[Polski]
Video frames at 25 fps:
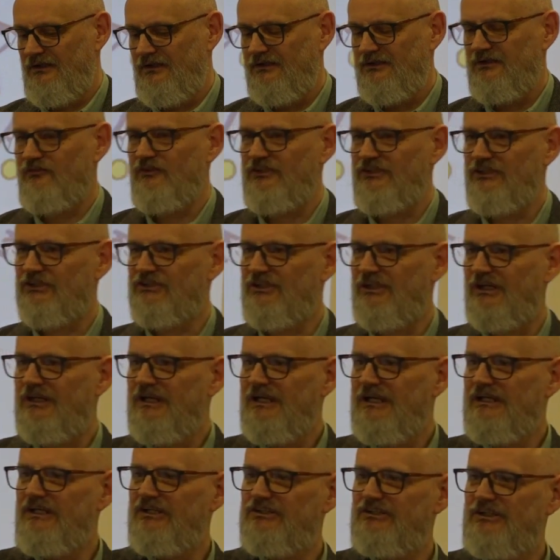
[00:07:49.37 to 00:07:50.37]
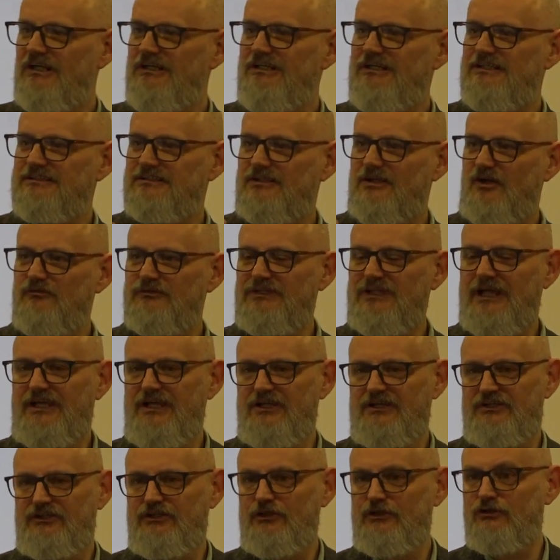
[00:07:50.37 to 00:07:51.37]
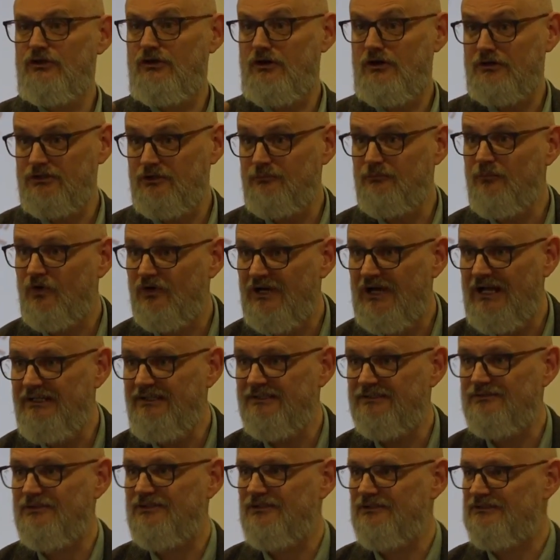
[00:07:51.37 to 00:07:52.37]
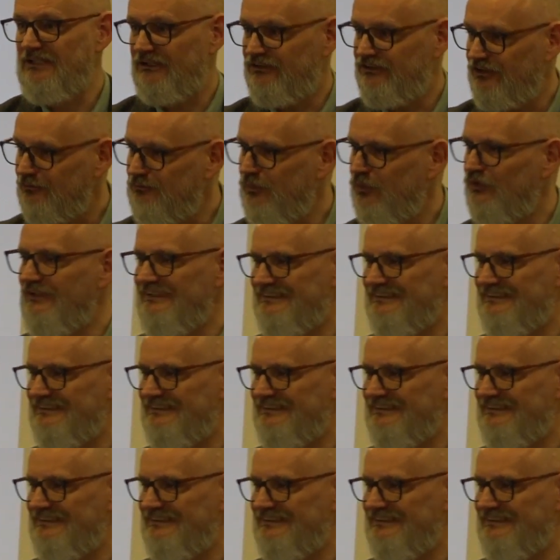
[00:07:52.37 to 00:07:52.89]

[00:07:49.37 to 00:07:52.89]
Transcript: to wiecie, że jeżeli są takie rzeczy, które są moralnie złe, to znaczy, że Bóg